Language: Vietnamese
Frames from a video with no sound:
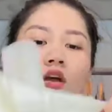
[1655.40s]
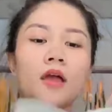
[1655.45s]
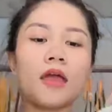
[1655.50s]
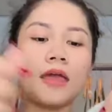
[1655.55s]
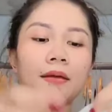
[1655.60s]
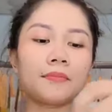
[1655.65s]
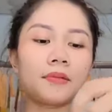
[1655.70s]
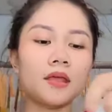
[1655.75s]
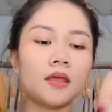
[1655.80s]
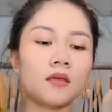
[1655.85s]

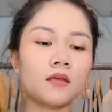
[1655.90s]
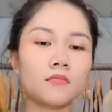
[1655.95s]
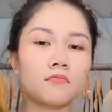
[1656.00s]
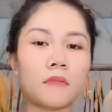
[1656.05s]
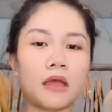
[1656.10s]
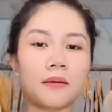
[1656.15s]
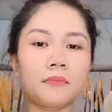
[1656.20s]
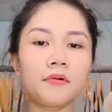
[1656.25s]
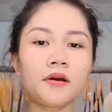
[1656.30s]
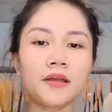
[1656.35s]
này cho em
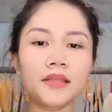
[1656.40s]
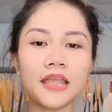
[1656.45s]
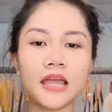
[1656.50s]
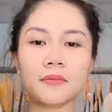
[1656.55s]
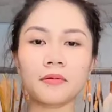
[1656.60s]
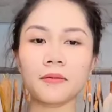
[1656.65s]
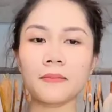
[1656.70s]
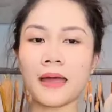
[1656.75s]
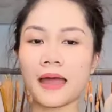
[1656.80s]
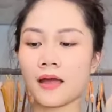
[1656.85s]
đi
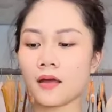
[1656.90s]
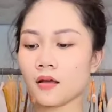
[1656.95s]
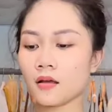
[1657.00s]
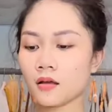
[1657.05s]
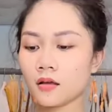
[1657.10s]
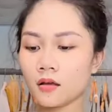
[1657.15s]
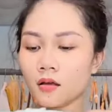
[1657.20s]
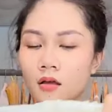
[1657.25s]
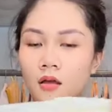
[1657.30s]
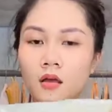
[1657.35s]
70 nha mấy
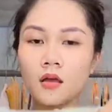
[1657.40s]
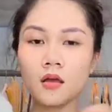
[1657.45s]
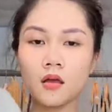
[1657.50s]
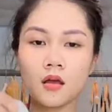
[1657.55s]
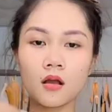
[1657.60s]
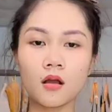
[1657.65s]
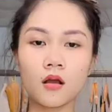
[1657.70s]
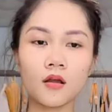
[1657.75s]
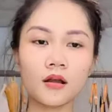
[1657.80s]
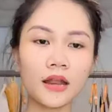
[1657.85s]
bà
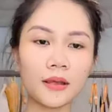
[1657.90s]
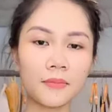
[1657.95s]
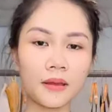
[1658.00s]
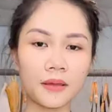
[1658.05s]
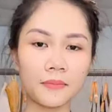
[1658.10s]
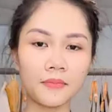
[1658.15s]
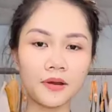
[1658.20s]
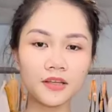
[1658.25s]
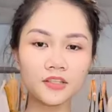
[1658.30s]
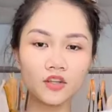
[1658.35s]

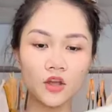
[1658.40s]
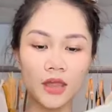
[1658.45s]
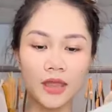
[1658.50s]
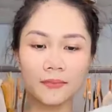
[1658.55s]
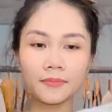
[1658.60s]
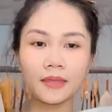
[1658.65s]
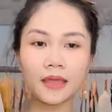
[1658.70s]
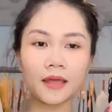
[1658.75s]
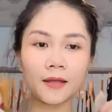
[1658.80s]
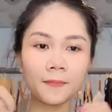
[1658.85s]
Con này
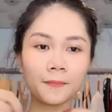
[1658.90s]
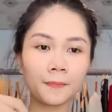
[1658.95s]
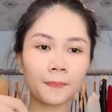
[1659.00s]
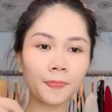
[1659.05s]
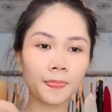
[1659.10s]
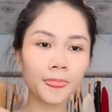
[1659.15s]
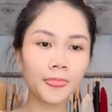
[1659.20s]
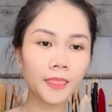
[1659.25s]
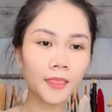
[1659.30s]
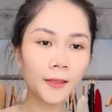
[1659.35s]
70 cho em
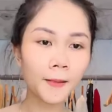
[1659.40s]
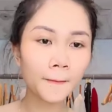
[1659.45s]
nha